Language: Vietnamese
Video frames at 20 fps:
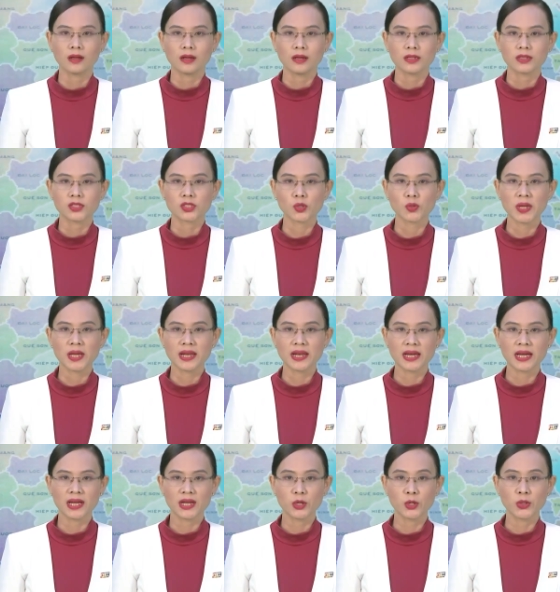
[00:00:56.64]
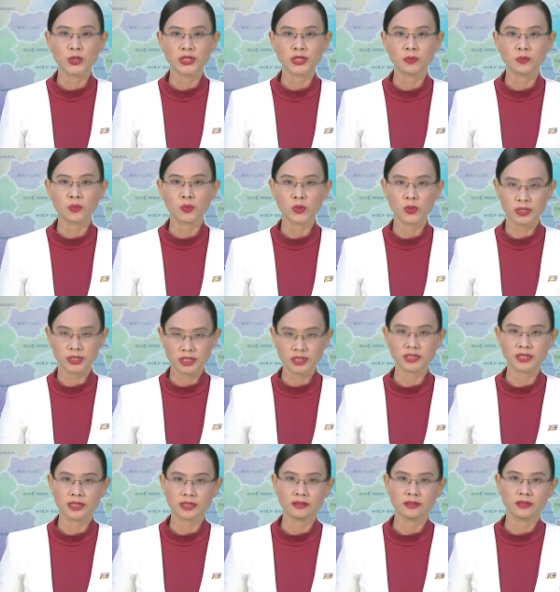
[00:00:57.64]
Sau đây là nội dung của chương
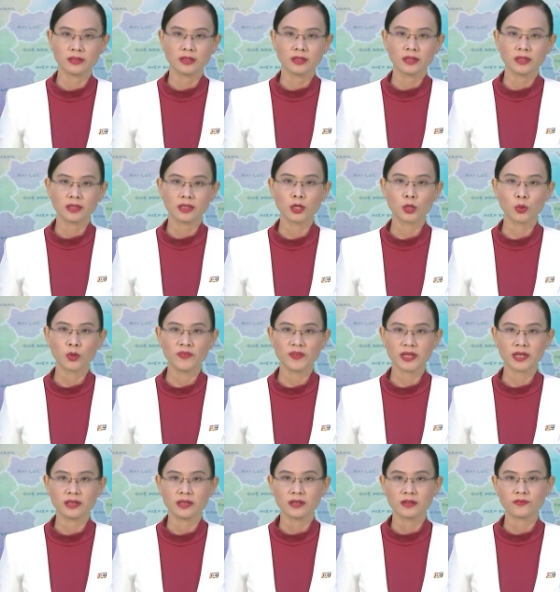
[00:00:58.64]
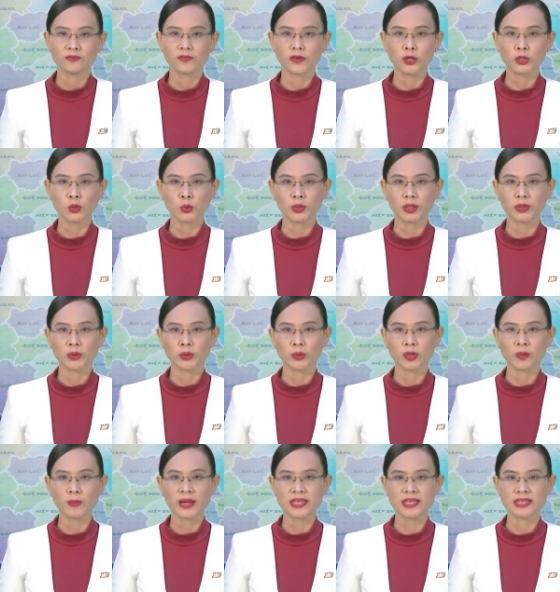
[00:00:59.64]
trình. Thưa quý vị, Phó Chủ tịch Ủy
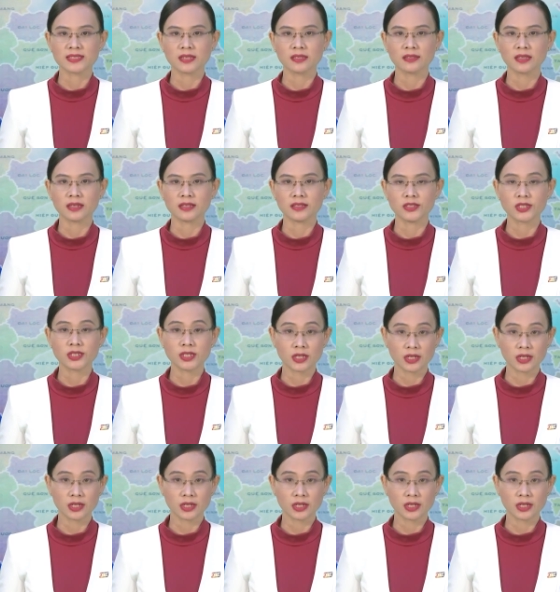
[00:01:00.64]
ban Nhân dân tỉnh Trần